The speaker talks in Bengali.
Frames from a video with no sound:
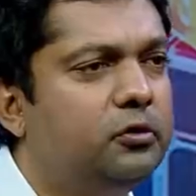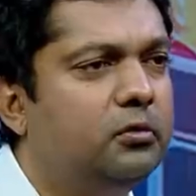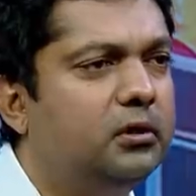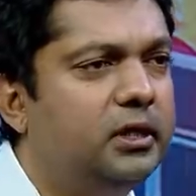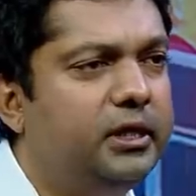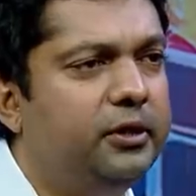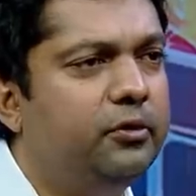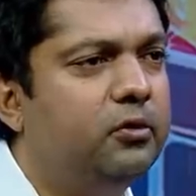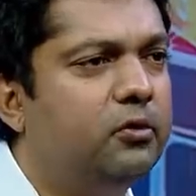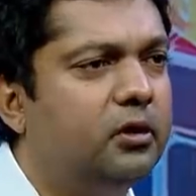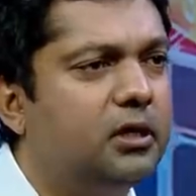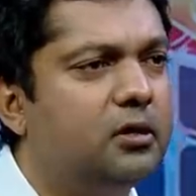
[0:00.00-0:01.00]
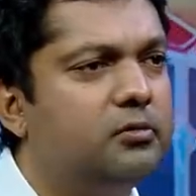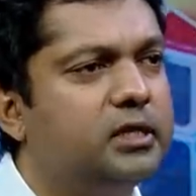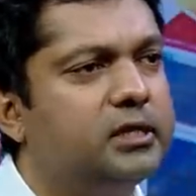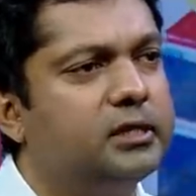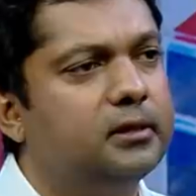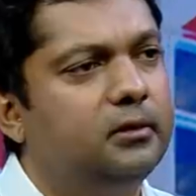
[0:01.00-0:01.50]
যোগ্যতা নিয়েও কথা
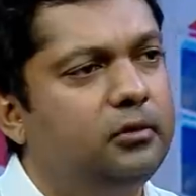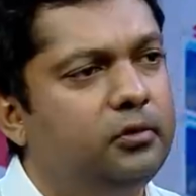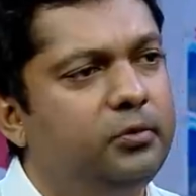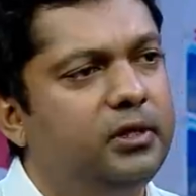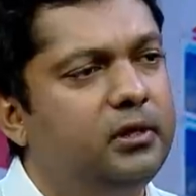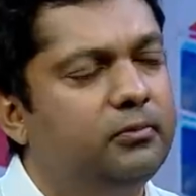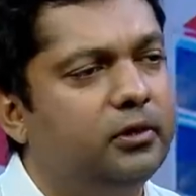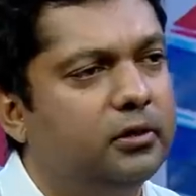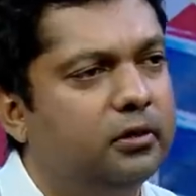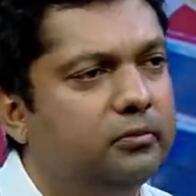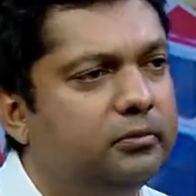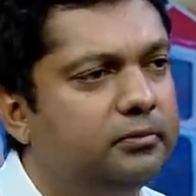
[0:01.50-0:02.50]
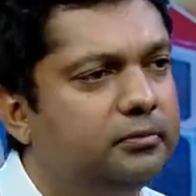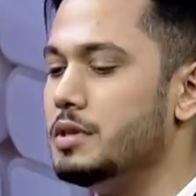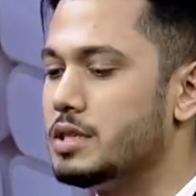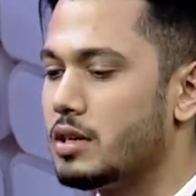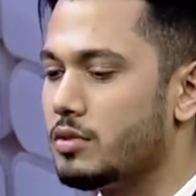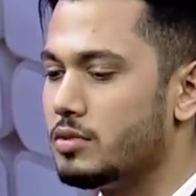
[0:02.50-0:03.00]
উঠেছে তুমি কি মনে করো
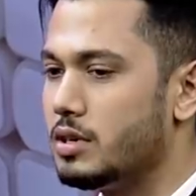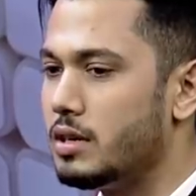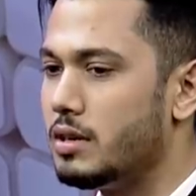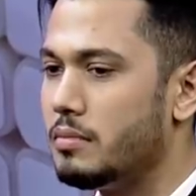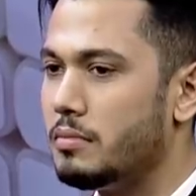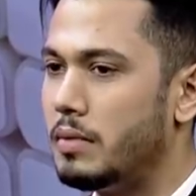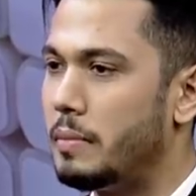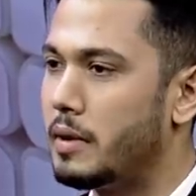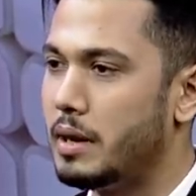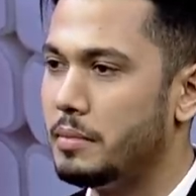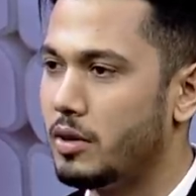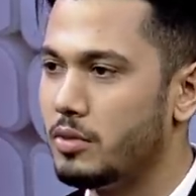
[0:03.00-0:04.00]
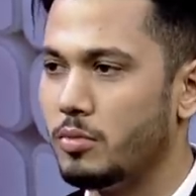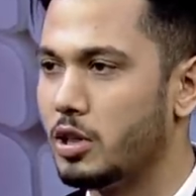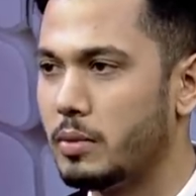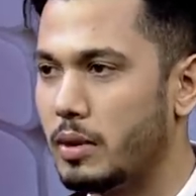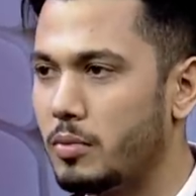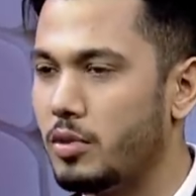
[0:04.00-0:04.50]
বিচারকদের ব্যাপারে আমি এখন
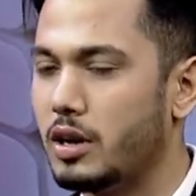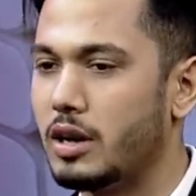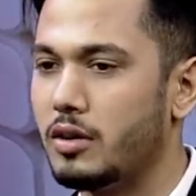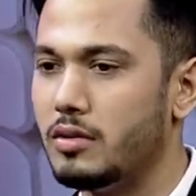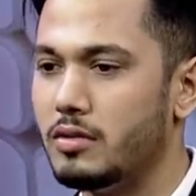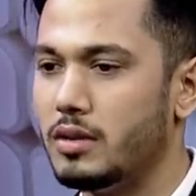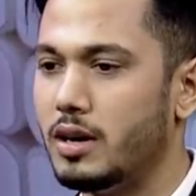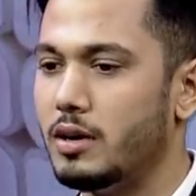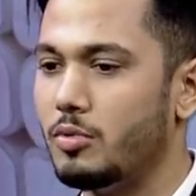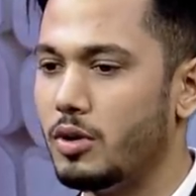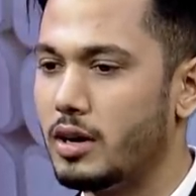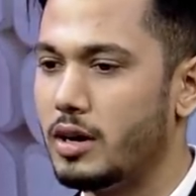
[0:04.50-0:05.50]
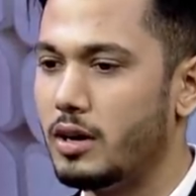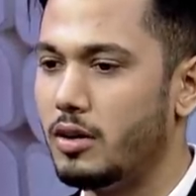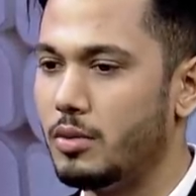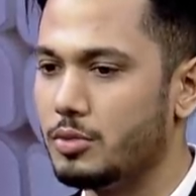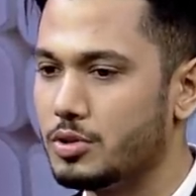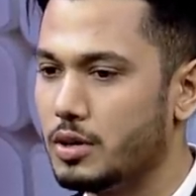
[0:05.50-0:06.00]
বলতে পারবো না কারণ ওনারা
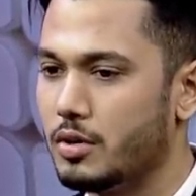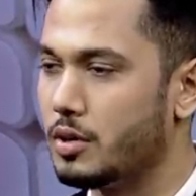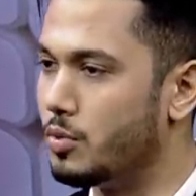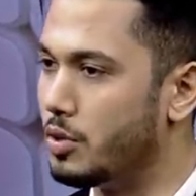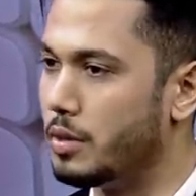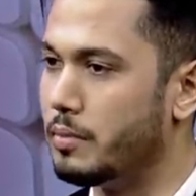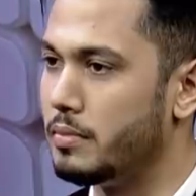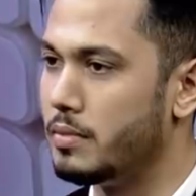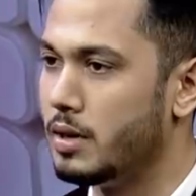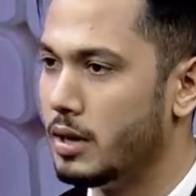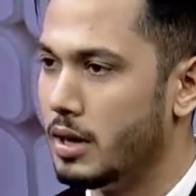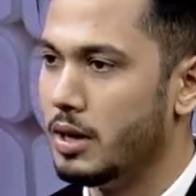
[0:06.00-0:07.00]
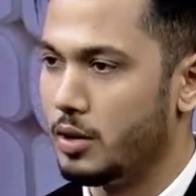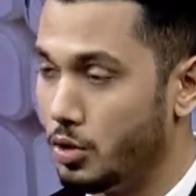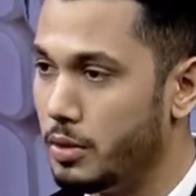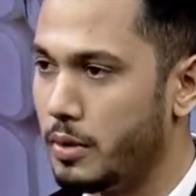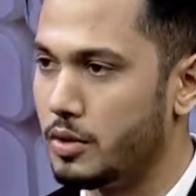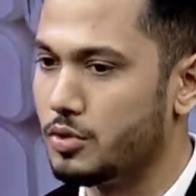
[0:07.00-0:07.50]
অবশ্যই অনেক গুণী
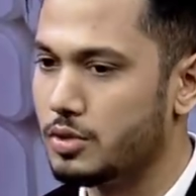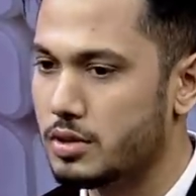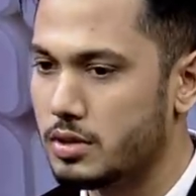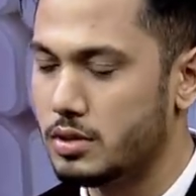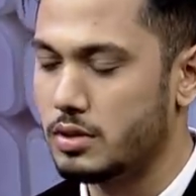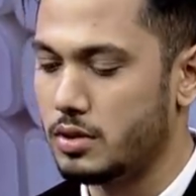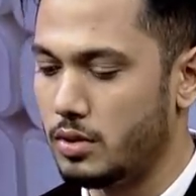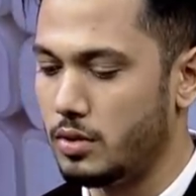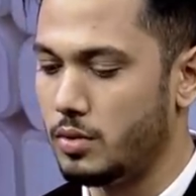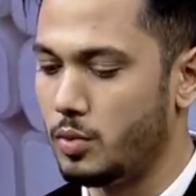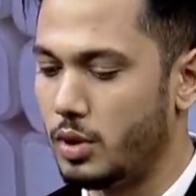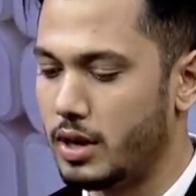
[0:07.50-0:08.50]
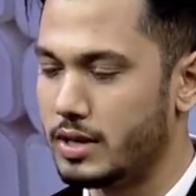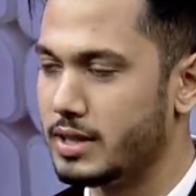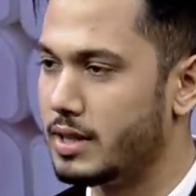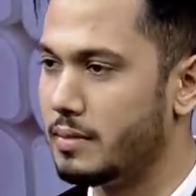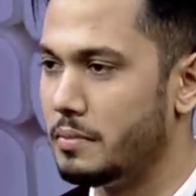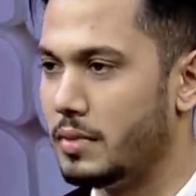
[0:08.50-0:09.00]
গুণী মানুষ সো ওনারা
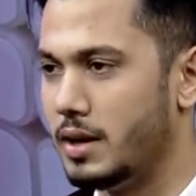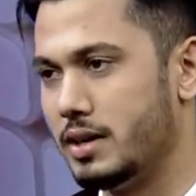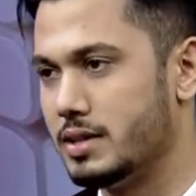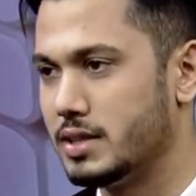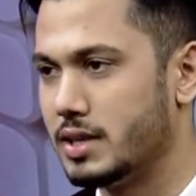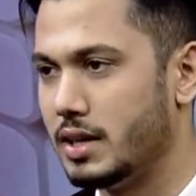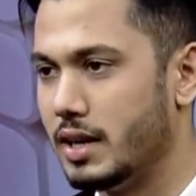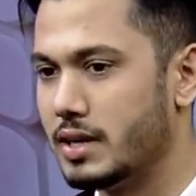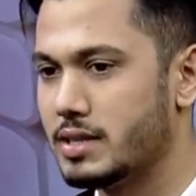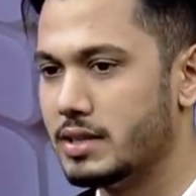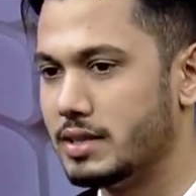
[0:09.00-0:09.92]
যেটা ডিসিশন নিয়েছেন